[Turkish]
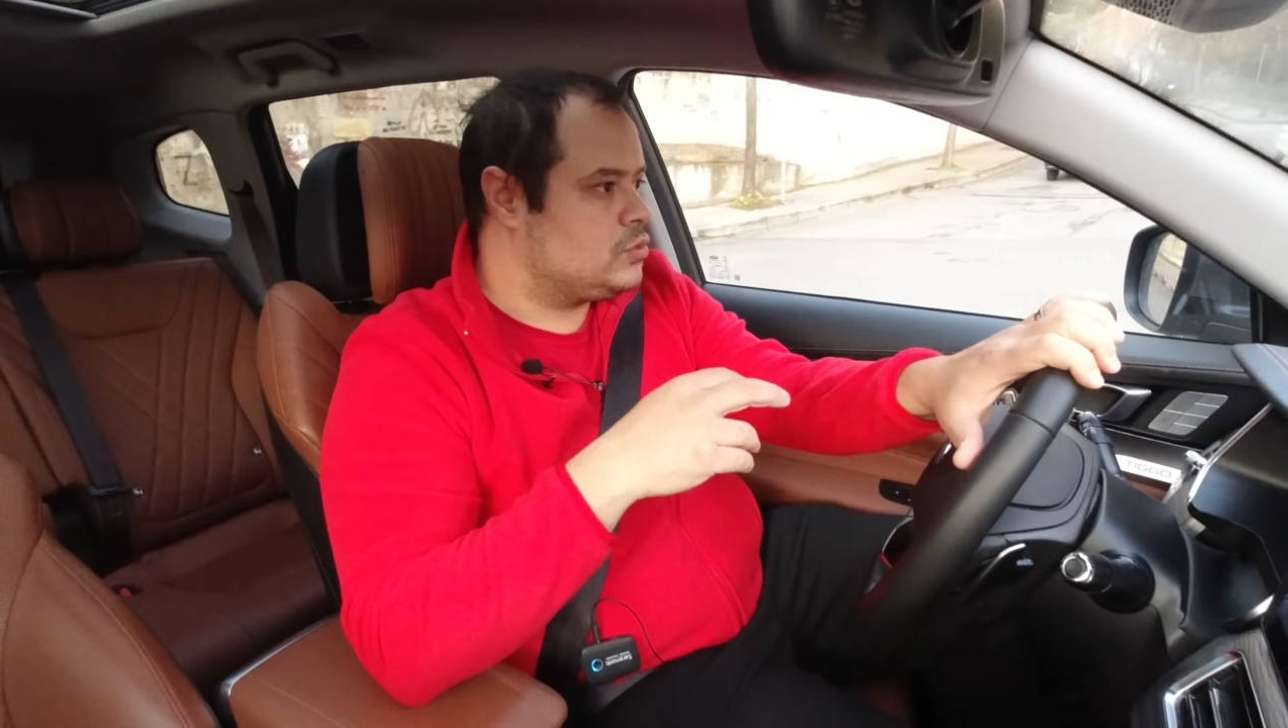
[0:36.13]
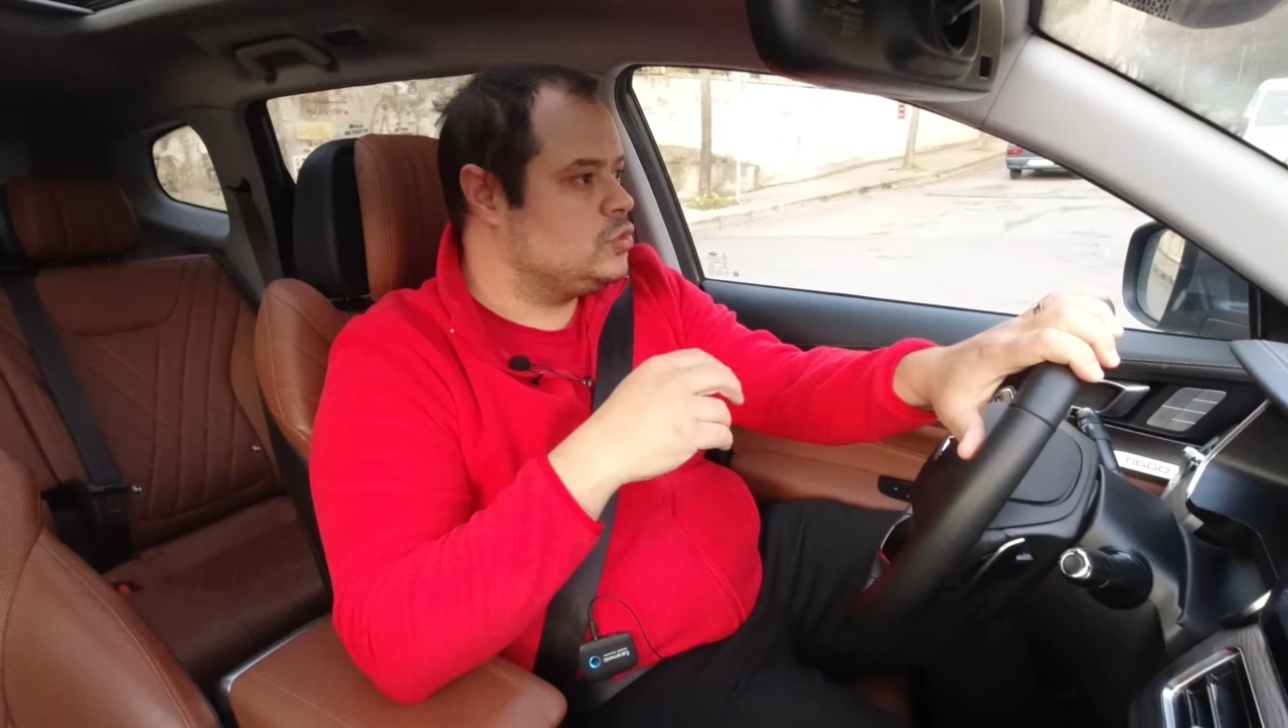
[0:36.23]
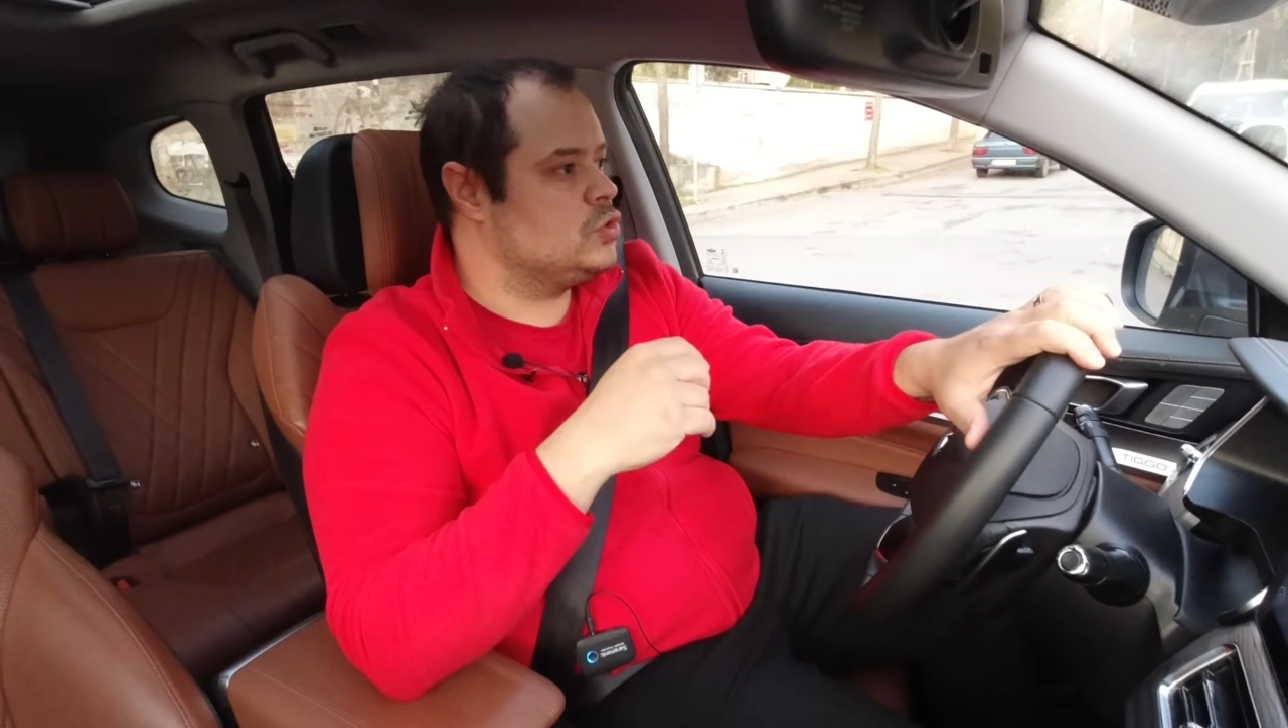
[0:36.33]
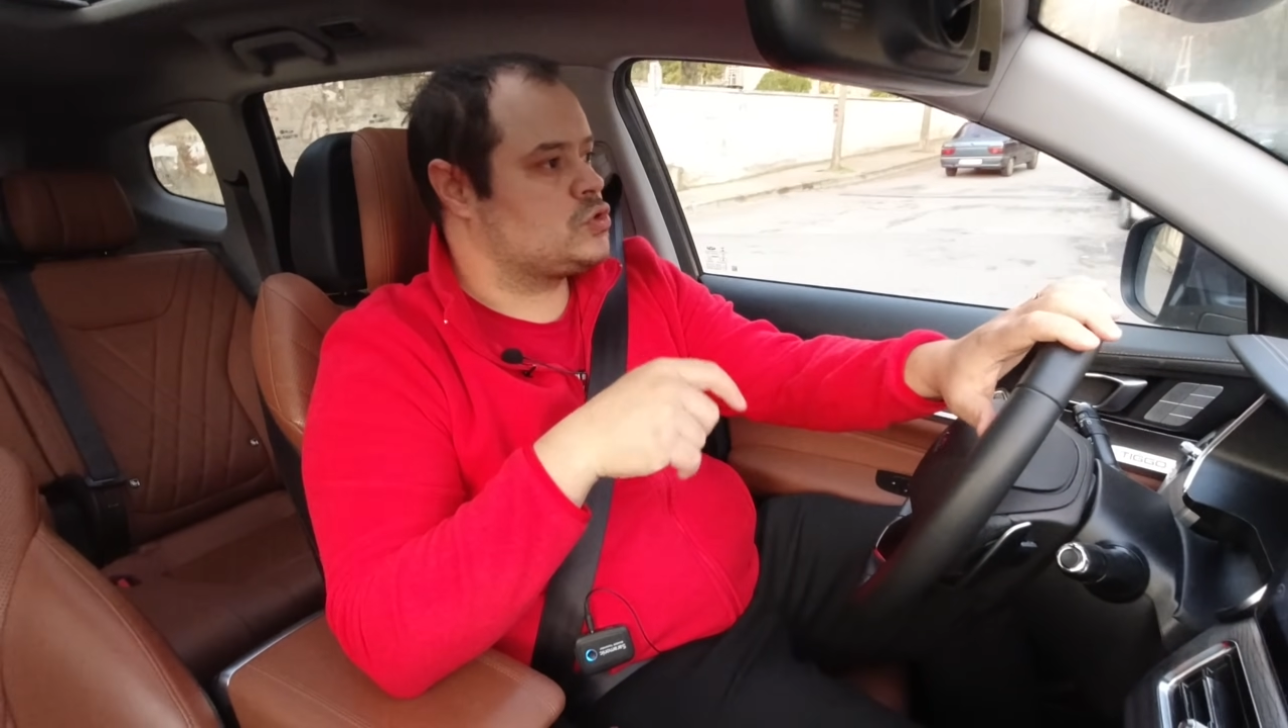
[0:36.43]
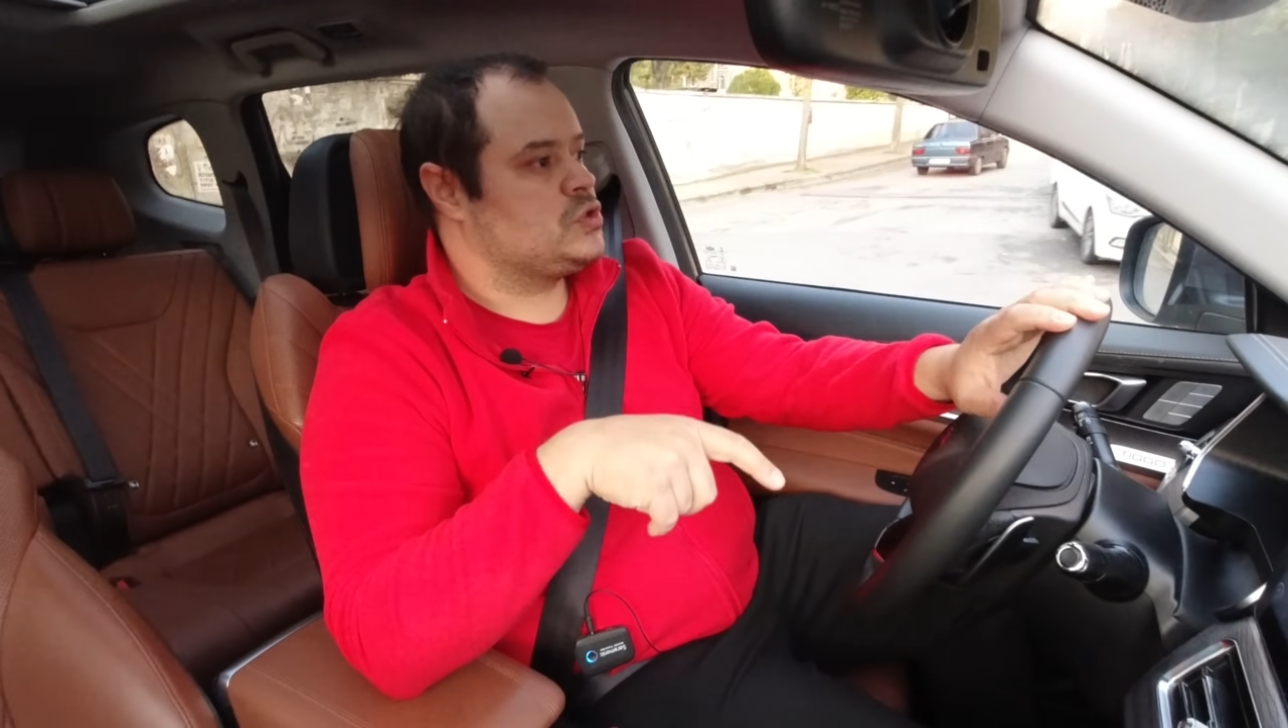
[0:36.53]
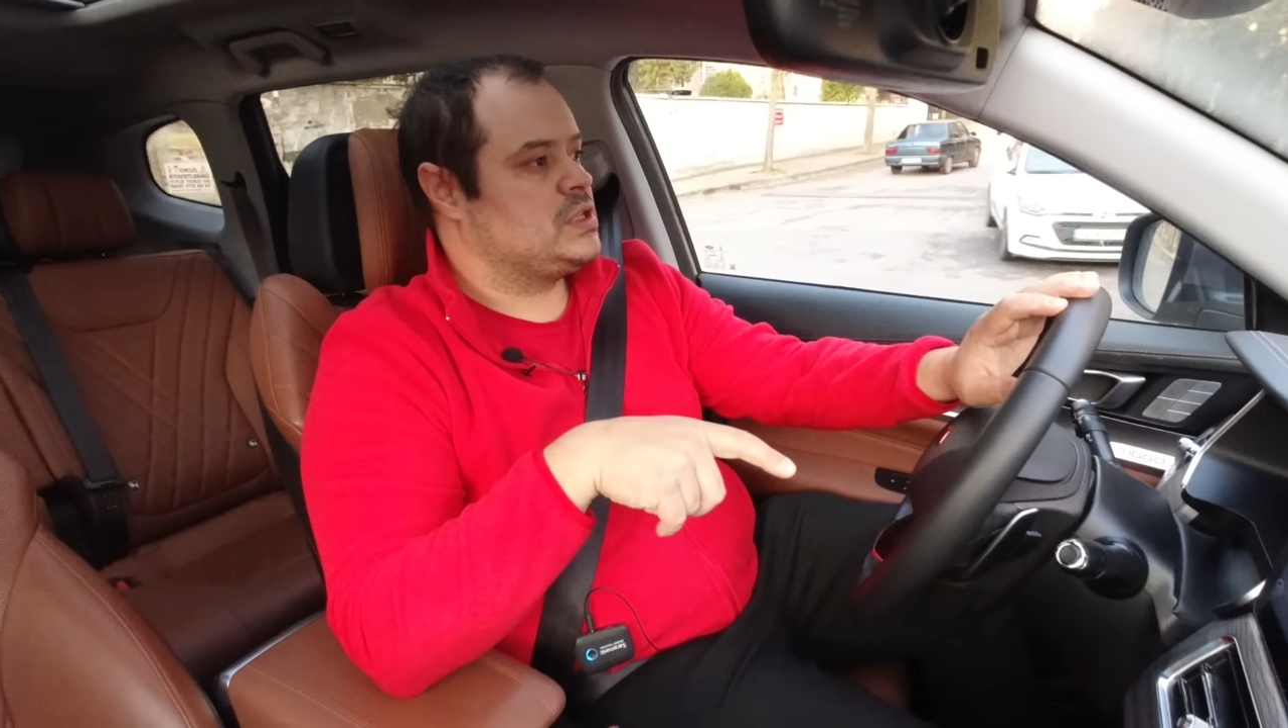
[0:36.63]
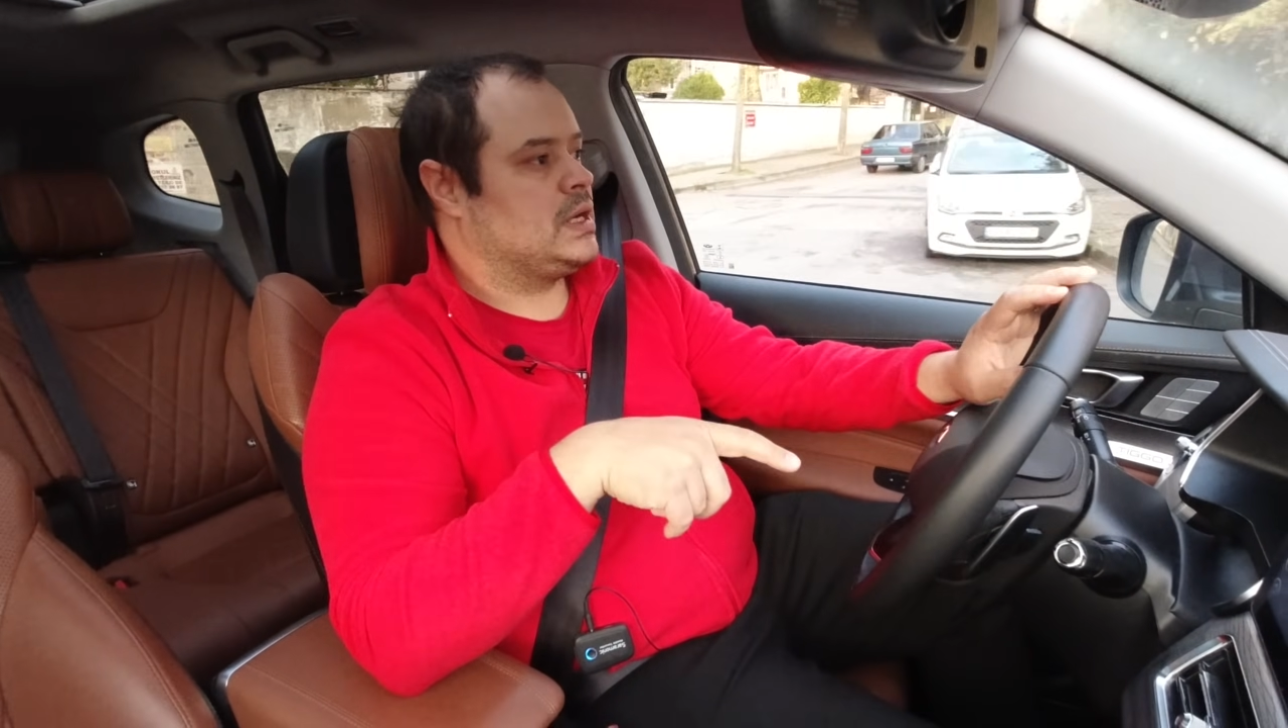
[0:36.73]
duyuyorsunuz